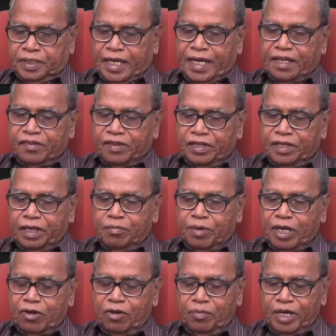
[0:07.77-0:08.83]
చాలా
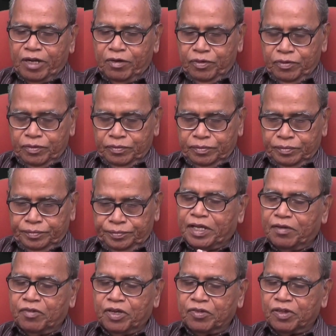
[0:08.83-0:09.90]
సందర్భాల్లో మనం
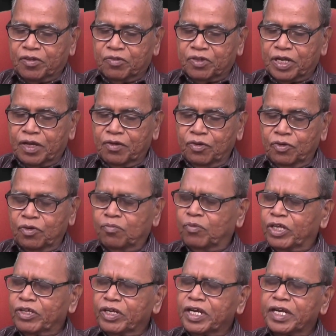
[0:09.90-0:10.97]
ఇరవై ఒక సంవత్సరాలు
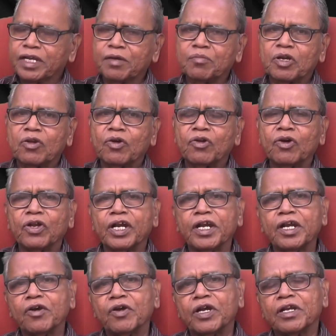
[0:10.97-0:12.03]
మొదటి అటెంప్ట్లోనూ
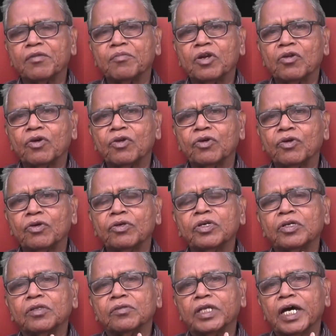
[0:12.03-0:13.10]
రెండవ అటెంప్ట్లోనూ
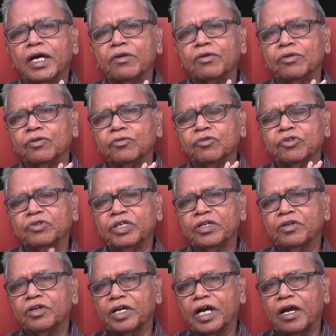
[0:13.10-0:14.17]
తాను
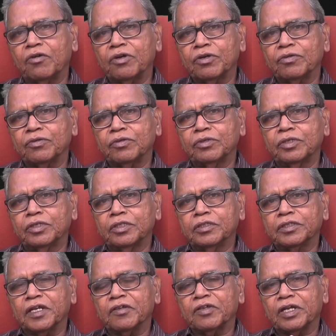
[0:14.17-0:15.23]
ఉత్తీర్ణుడు కావటం
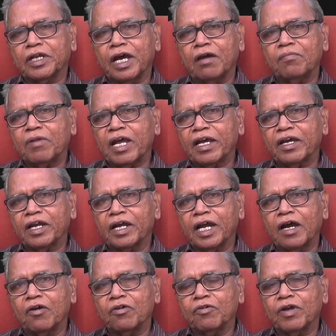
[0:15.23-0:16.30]
తర్వాత టాప్ ర్యాంకర్
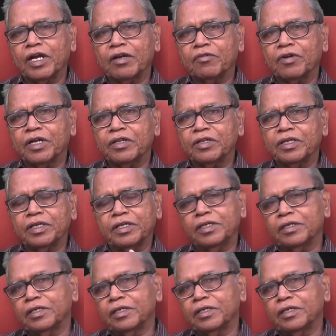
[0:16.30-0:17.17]
కావటం అన్నటువంటిది